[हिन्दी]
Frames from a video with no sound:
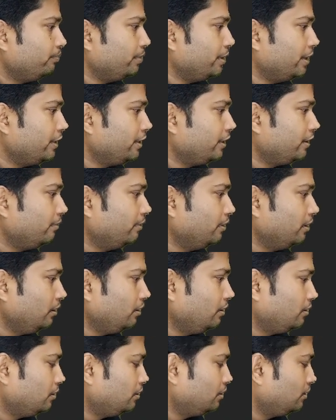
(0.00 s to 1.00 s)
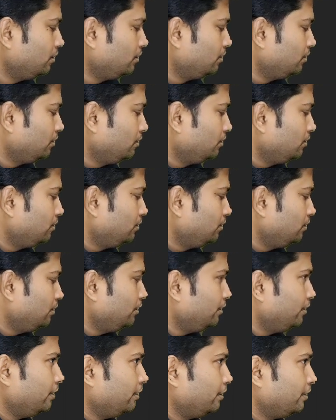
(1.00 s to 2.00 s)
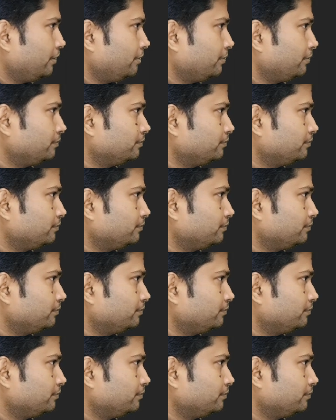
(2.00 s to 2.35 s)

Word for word: वेरिएबल लिया